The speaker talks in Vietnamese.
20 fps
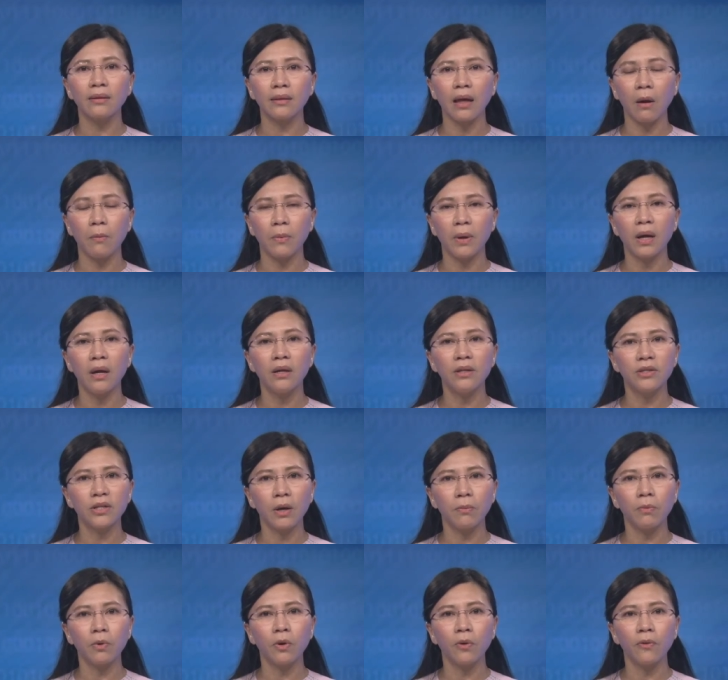tộc
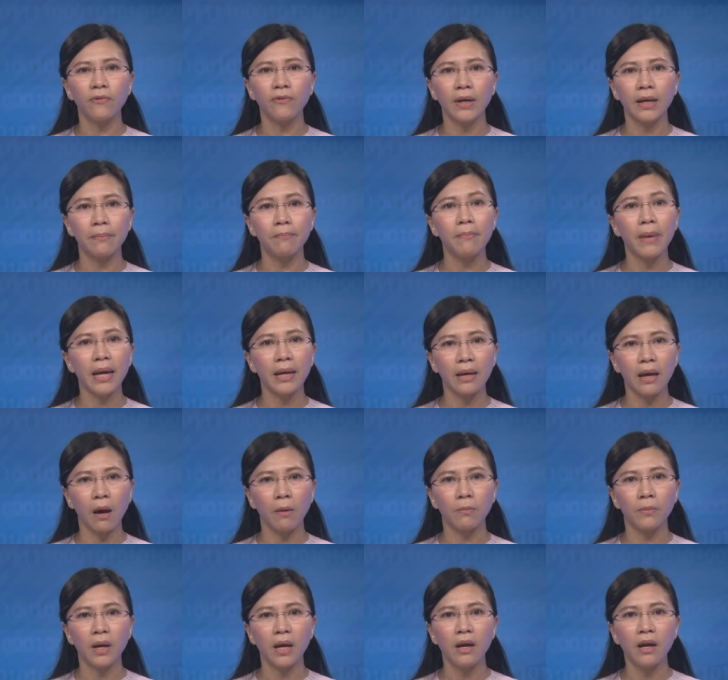trong khu vực
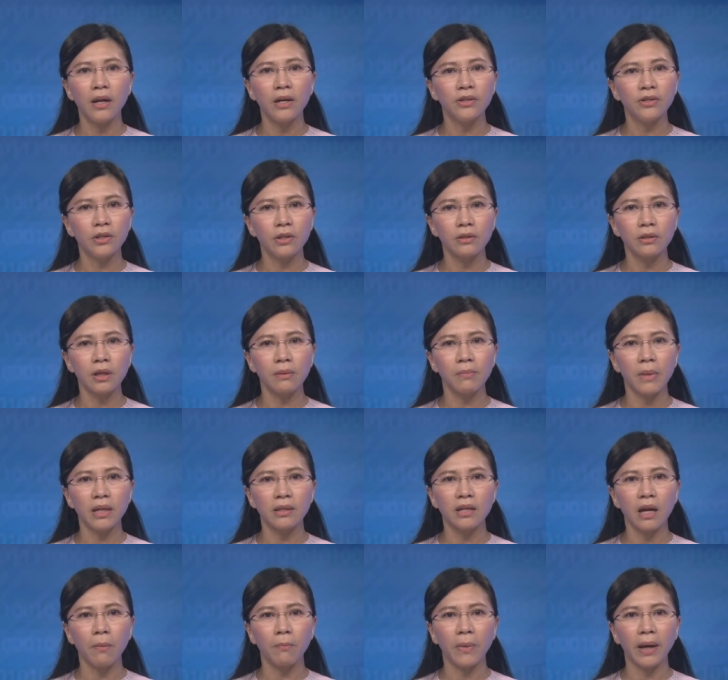Mekong trước sự mở
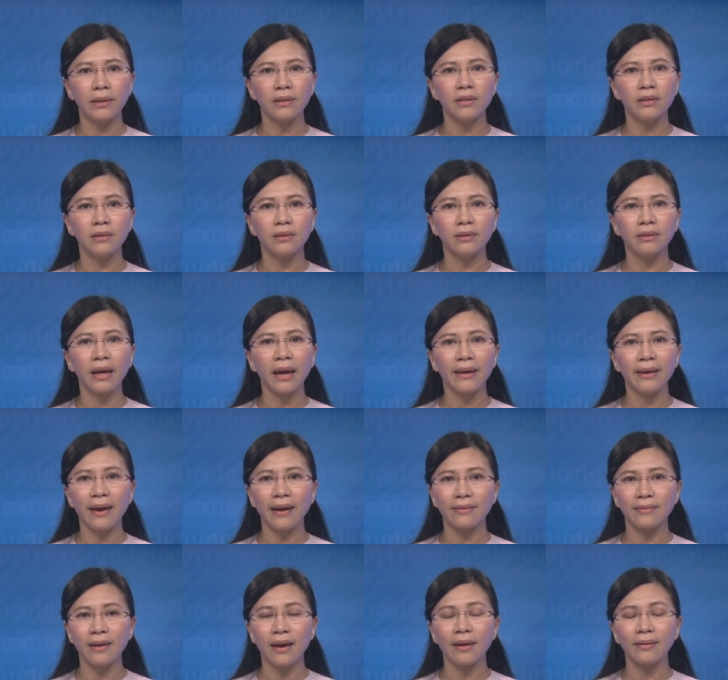rộng ảnh hưởng ngày
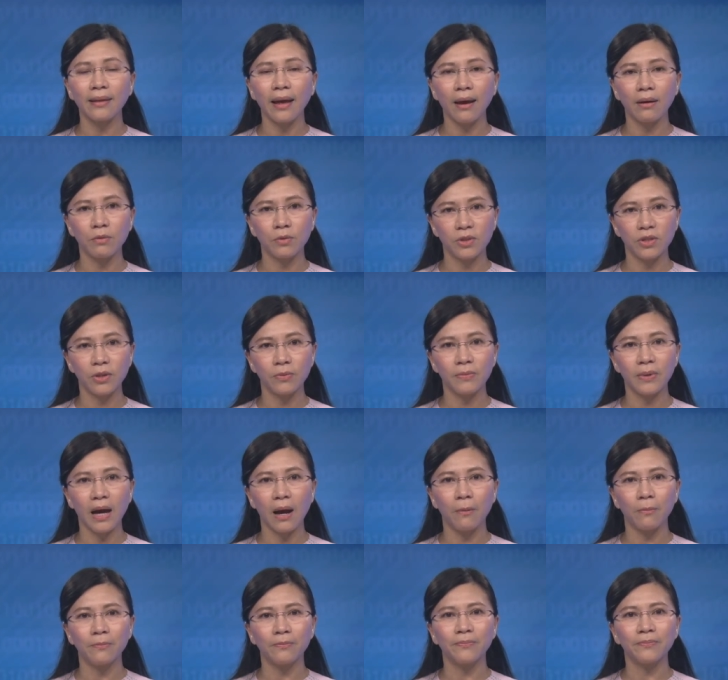càng gia tăng của Trung
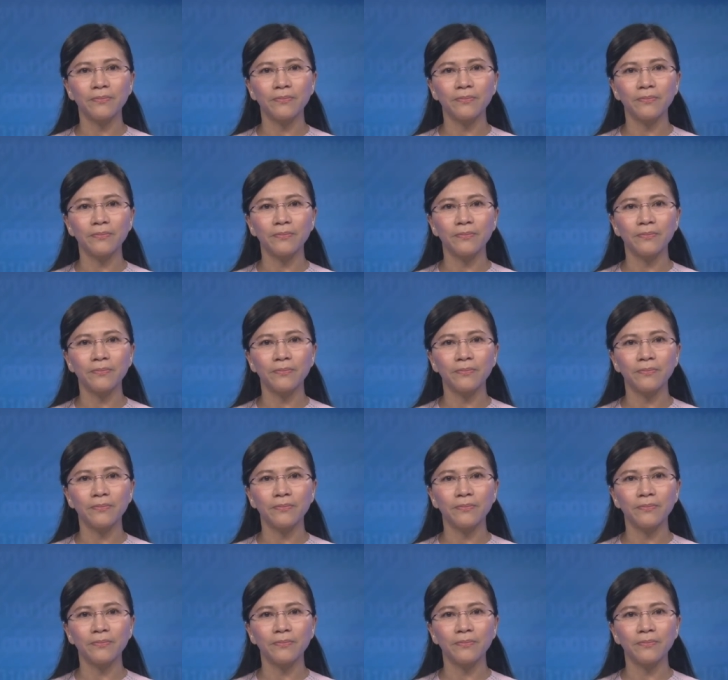Cộng.